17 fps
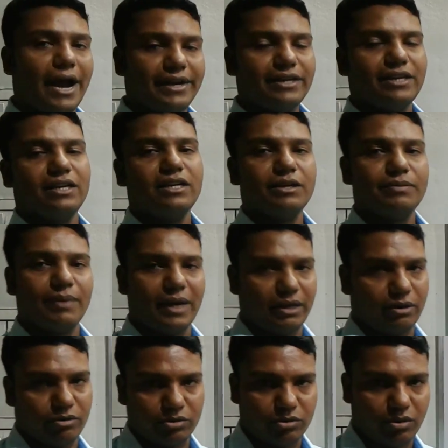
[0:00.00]

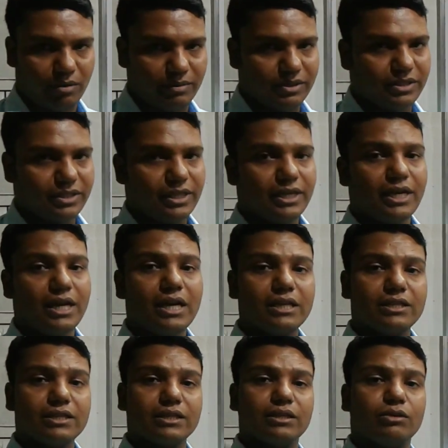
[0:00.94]
আইডেন্টিফাই করতে হবে যে এটার
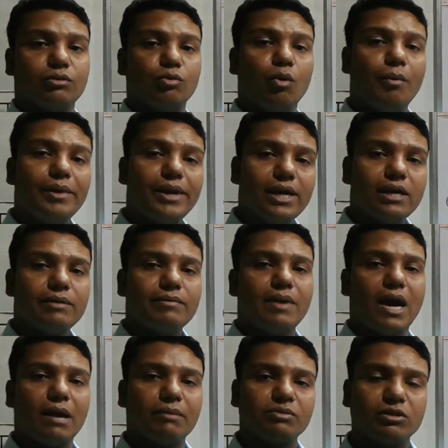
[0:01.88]
নমিনেটিভ
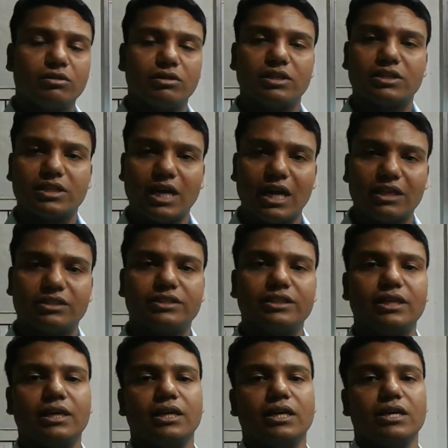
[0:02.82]
অ্যাবসলিউটের
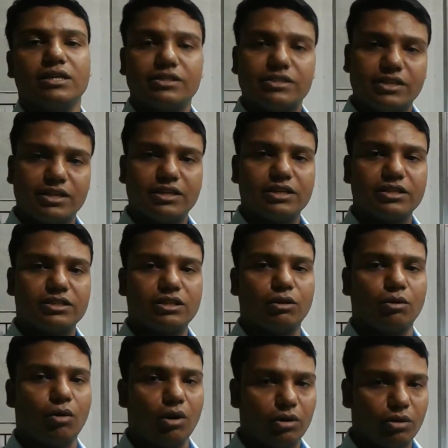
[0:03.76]
সাহায্যে সেন্টেন্সটা
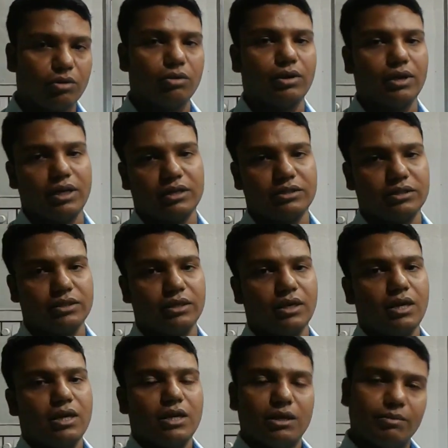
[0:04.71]
গঠন হয়ে আছে
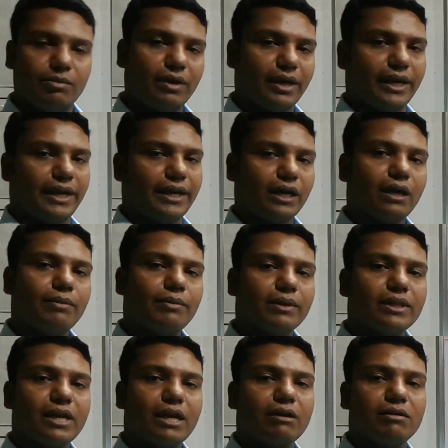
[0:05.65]
এবং কি এটাকে
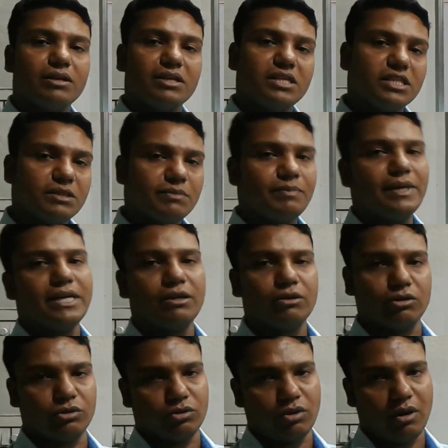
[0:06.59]
আমাদের এখন স্প্লিট
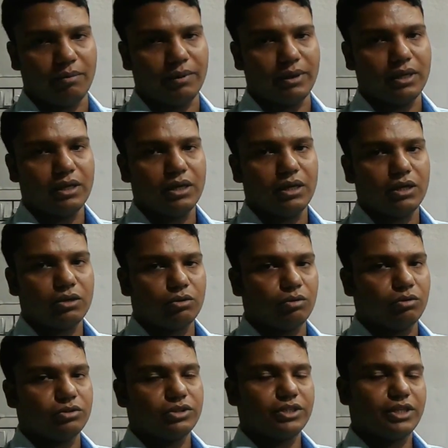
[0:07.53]
করতে হবে
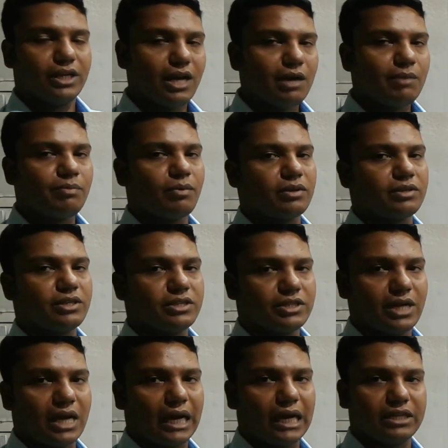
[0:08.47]
তো চেনার
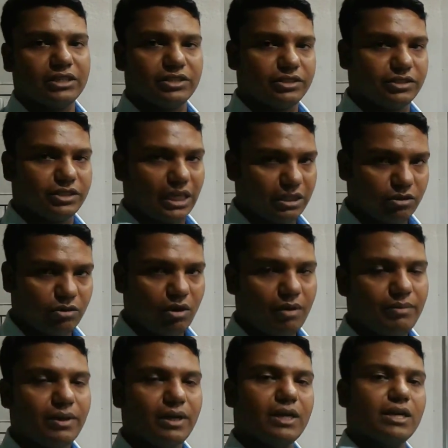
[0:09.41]
প্রসেসটা আগে জানতে
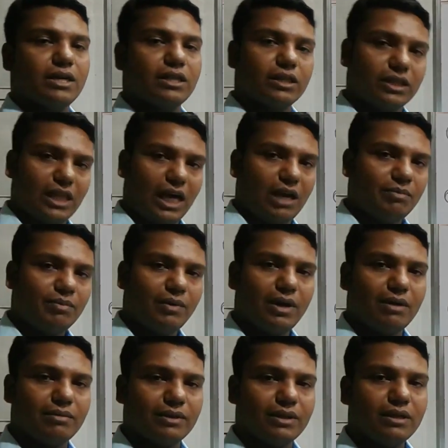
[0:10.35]
হবে
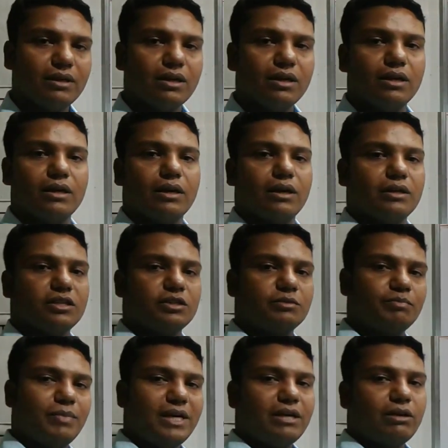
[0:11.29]
তারপরে আমাদের
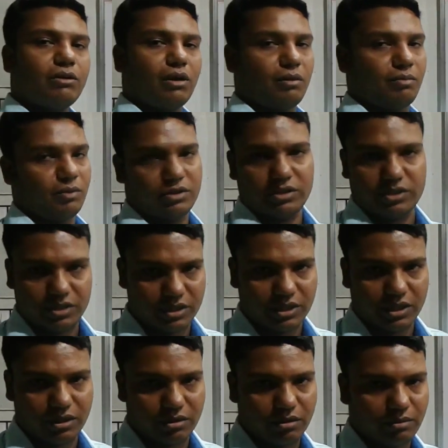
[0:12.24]
স্প্লিট করার প্রসেসটা
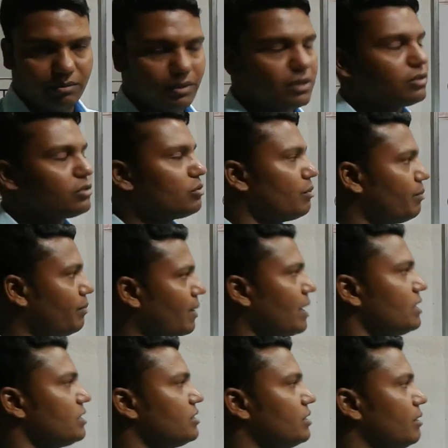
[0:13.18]
জানতে হবে সো
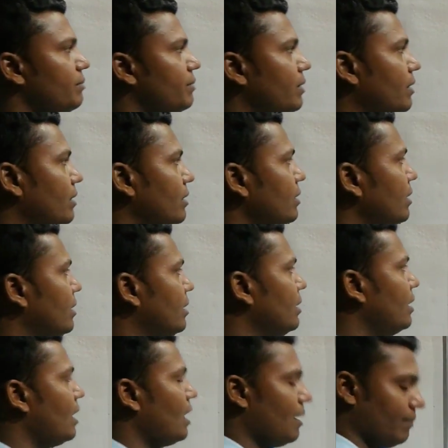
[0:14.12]
ফার্স্ট অফ অল
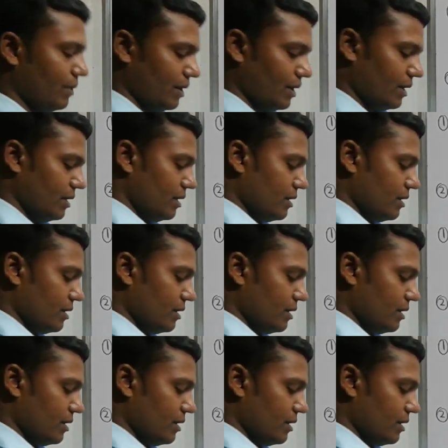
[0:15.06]
আমরা